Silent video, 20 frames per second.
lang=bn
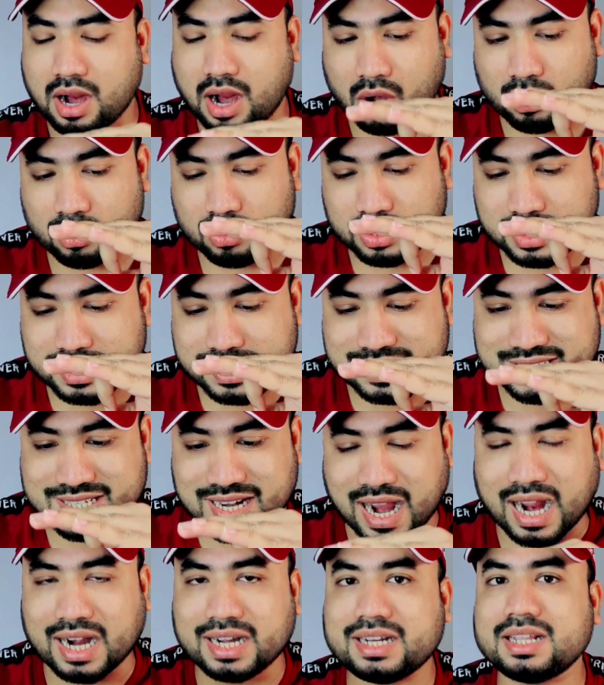কারণ
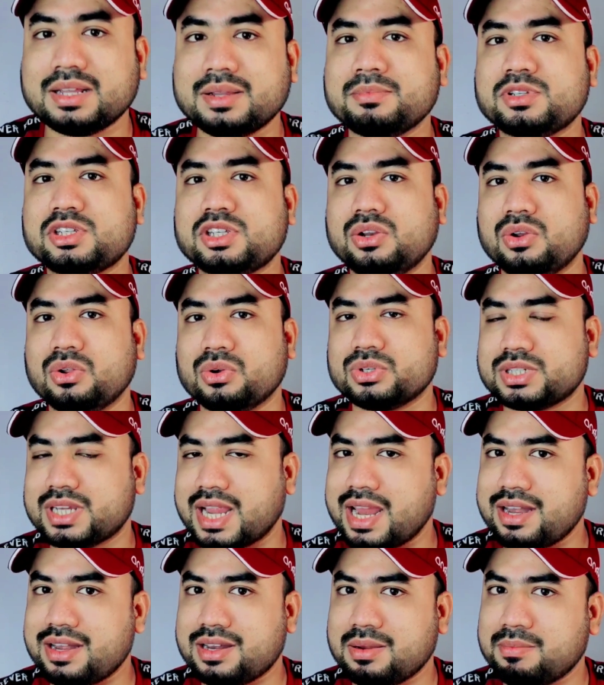যা টিম ছিল
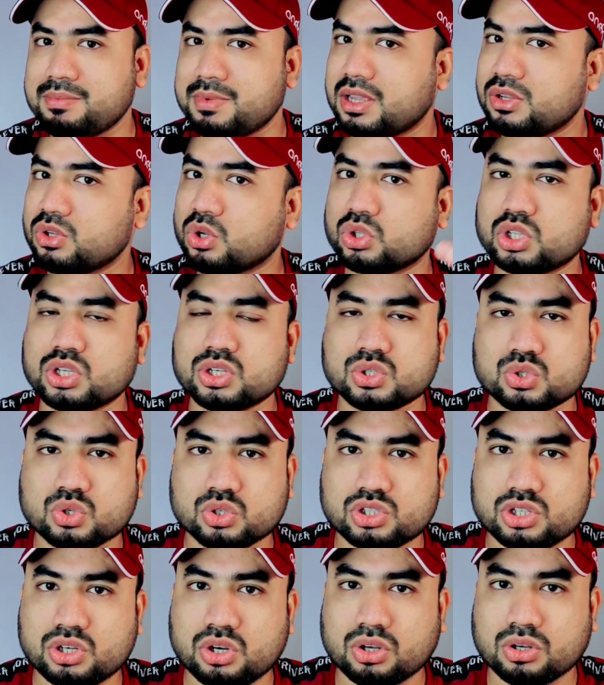সেই টিমটা যথেষ্ট
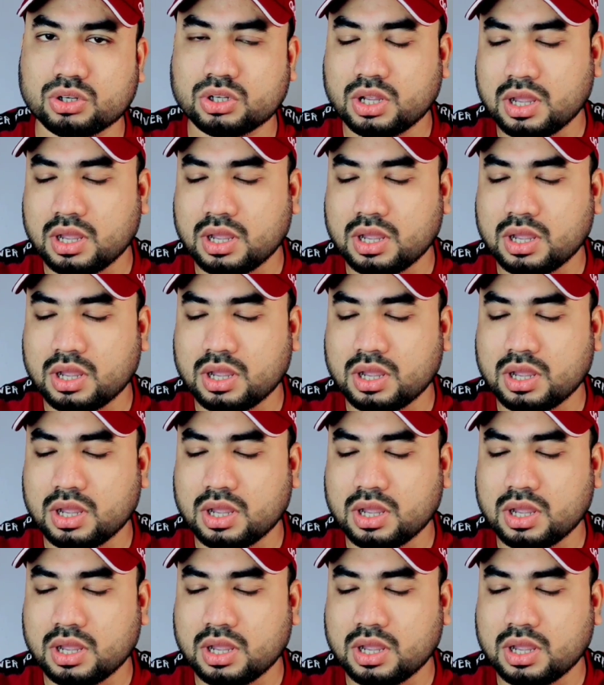ছিল